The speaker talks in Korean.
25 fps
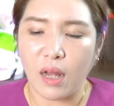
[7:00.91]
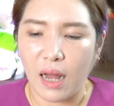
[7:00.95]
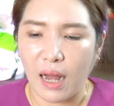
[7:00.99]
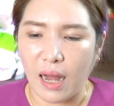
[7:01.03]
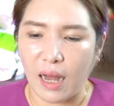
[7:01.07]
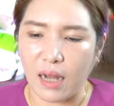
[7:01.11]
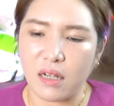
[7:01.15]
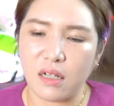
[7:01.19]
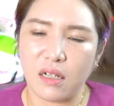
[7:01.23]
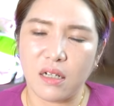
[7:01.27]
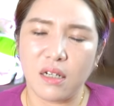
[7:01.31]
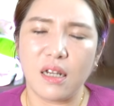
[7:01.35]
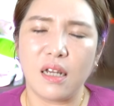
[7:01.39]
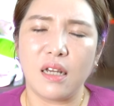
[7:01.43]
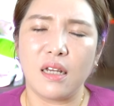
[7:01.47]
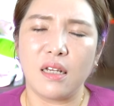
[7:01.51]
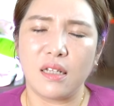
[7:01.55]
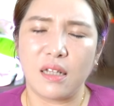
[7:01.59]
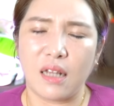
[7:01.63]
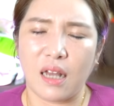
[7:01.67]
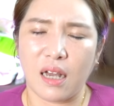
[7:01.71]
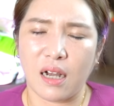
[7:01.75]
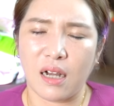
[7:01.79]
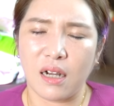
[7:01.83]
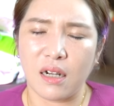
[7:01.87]
아 그래
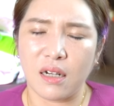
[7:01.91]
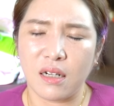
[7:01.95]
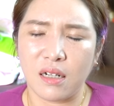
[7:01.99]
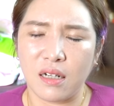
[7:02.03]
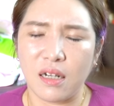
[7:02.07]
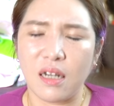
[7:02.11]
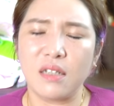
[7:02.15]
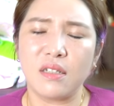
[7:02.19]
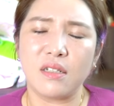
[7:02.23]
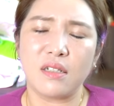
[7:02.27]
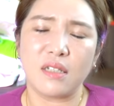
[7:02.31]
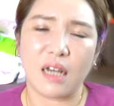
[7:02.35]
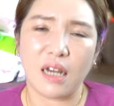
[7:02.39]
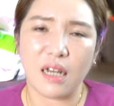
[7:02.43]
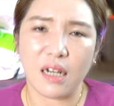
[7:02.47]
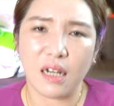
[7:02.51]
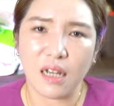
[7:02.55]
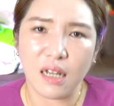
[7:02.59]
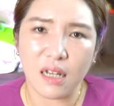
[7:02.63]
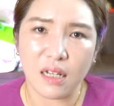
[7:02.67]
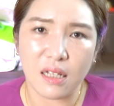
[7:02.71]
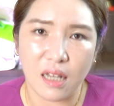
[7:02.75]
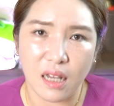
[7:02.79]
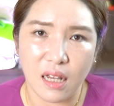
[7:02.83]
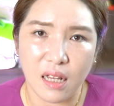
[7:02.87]
내가 그래서
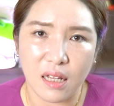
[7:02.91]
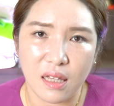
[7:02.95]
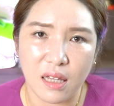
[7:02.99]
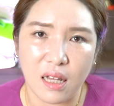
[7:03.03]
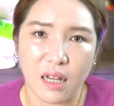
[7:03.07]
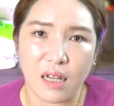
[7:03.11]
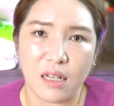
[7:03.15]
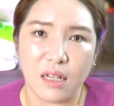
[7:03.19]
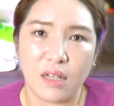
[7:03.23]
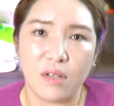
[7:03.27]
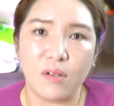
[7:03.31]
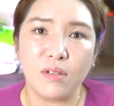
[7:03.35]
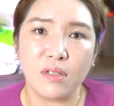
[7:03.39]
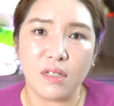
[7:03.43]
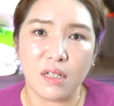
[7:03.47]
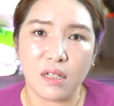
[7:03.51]
살아야 되겠다 이런